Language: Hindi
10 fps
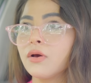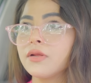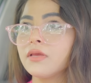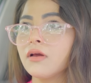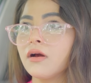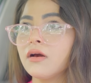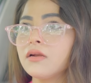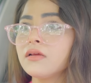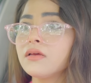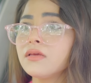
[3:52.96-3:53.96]
अरे
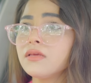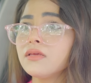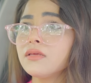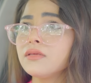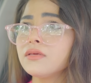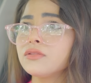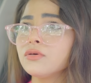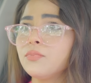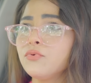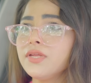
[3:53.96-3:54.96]
यार ये
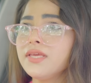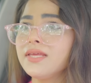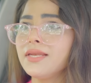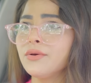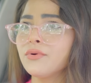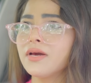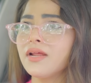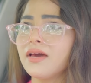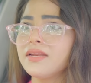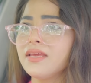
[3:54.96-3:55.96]
तो पूरी गीली
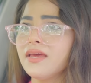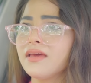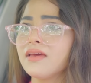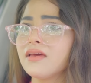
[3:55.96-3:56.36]
होकर आ रही है